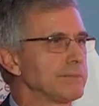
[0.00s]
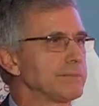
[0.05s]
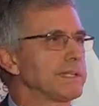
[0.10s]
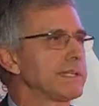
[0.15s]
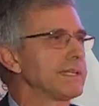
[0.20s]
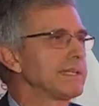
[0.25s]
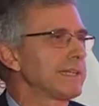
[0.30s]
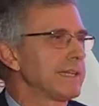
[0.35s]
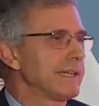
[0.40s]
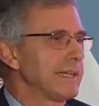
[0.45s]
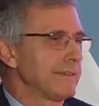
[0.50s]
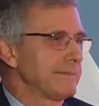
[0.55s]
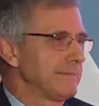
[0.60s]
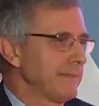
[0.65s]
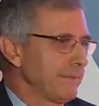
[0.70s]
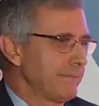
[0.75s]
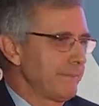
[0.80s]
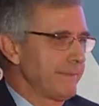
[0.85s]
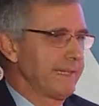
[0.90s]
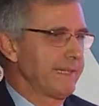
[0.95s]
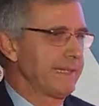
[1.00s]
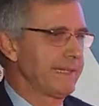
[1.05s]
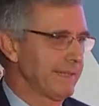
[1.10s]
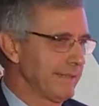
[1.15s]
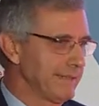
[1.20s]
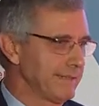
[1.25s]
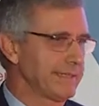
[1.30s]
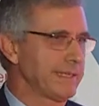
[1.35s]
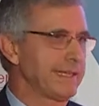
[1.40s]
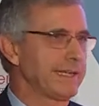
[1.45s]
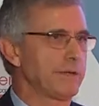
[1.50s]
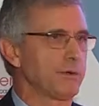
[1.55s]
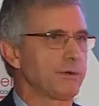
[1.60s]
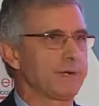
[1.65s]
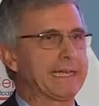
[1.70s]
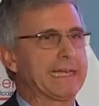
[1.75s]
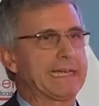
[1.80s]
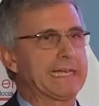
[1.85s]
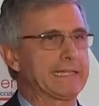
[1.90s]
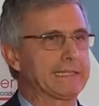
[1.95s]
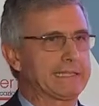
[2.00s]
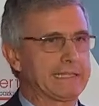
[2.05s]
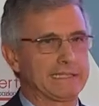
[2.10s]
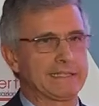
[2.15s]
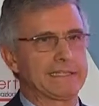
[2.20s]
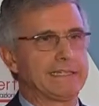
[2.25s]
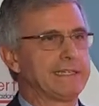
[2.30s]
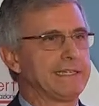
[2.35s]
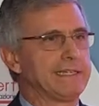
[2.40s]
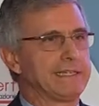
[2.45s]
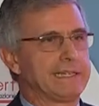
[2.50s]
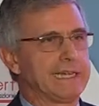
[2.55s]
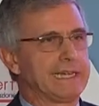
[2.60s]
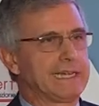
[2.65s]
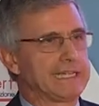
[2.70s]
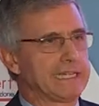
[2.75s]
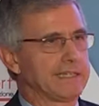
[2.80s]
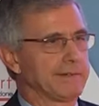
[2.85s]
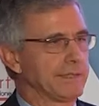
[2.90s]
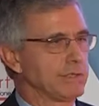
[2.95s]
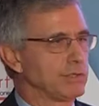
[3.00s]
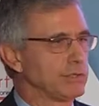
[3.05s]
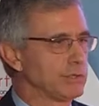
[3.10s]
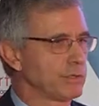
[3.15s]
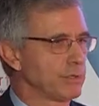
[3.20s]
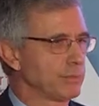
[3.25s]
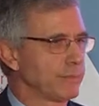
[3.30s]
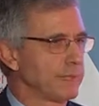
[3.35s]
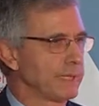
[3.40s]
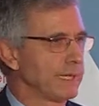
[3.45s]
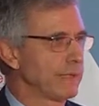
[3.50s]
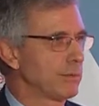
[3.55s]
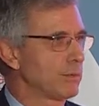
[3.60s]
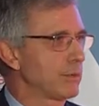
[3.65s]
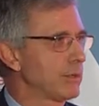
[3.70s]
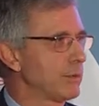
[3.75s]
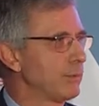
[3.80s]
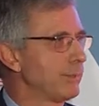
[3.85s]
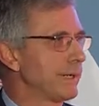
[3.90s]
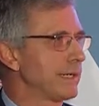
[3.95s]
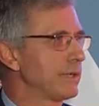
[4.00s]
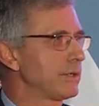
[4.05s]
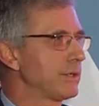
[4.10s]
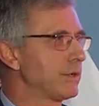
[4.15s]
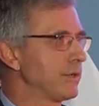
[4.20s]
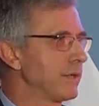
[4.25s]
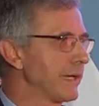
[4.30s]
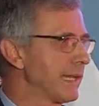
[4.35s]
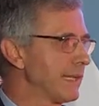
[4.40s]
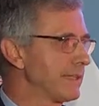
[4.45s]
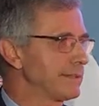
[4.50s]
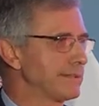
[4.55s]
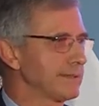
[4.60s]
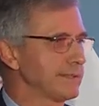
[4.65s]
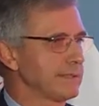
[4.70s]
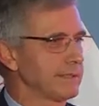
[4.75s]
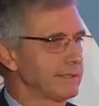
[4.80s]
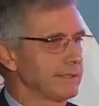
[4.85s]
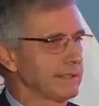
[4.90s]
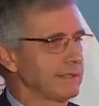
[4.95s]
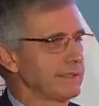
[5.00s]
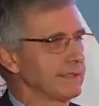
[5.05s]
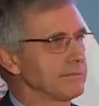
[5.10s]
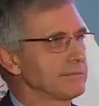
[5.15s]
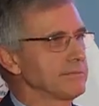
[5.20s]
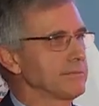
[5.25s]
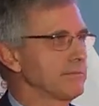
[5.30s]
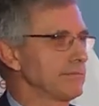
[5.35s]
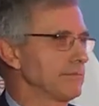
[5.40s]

Praticamente lei appena si è laureata andava in giro per l'Europa a congressi, eh,